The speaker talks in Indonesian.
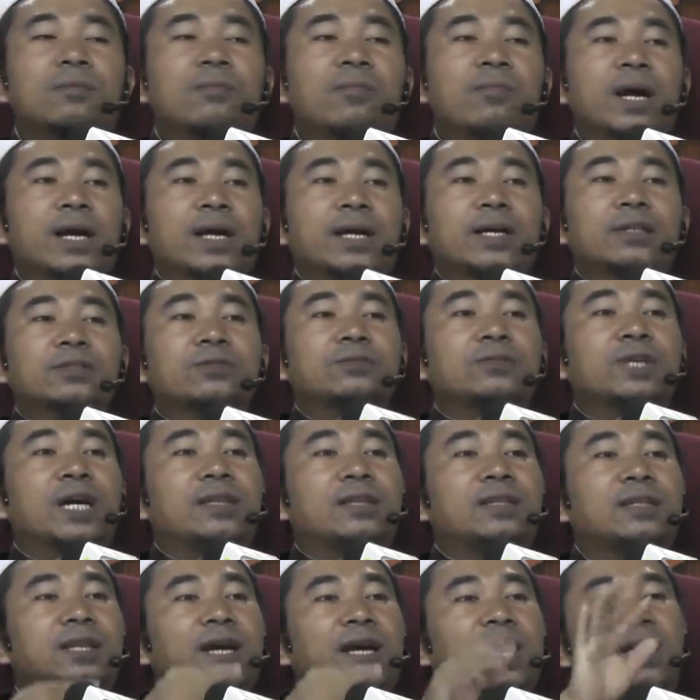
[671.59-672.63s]
maka
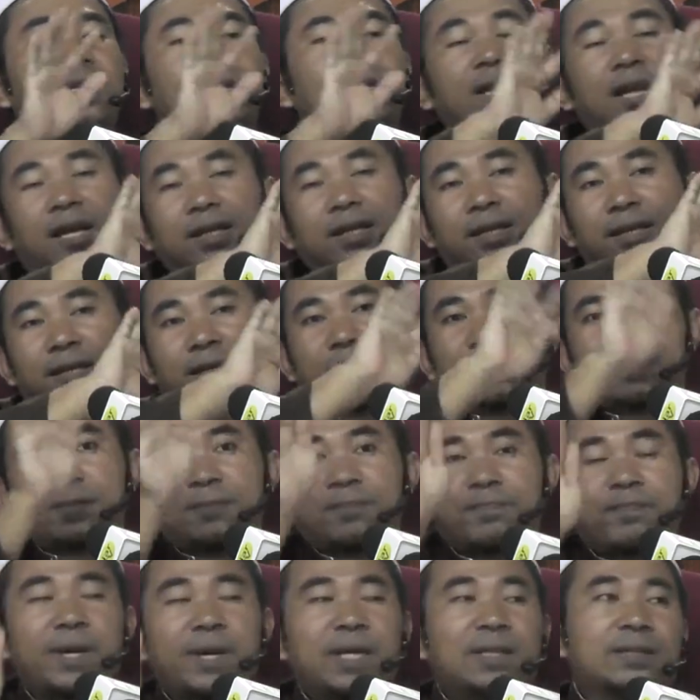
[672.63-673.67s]
sudah tidak ada lagi
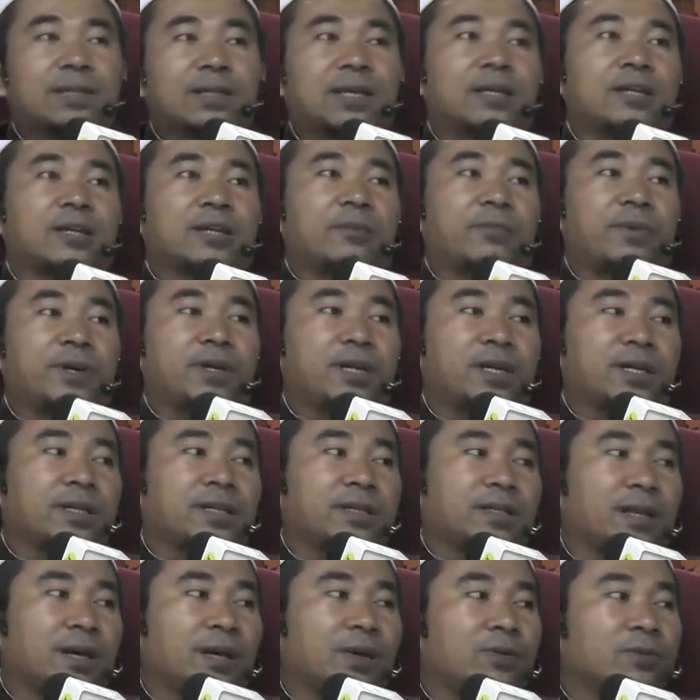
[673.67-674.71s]
kesempatan kepada
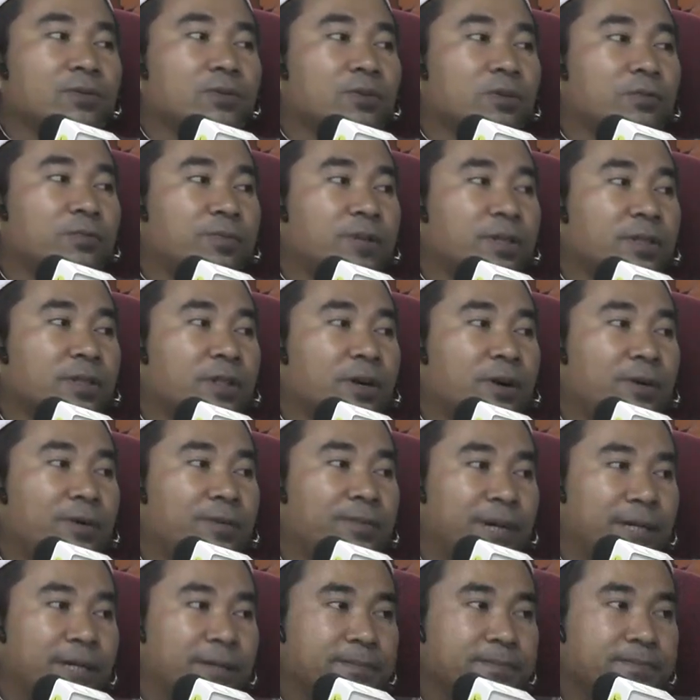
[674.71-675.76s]
kita untuk
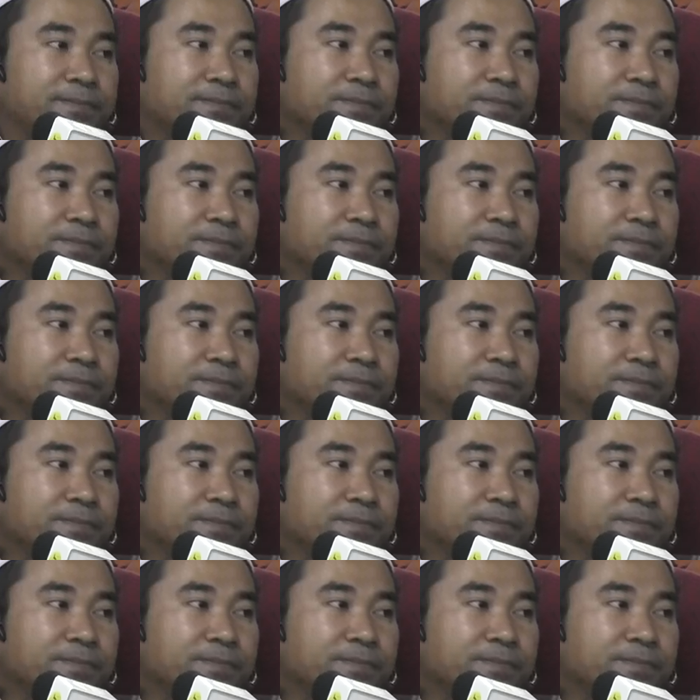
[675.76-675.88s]
bertaubat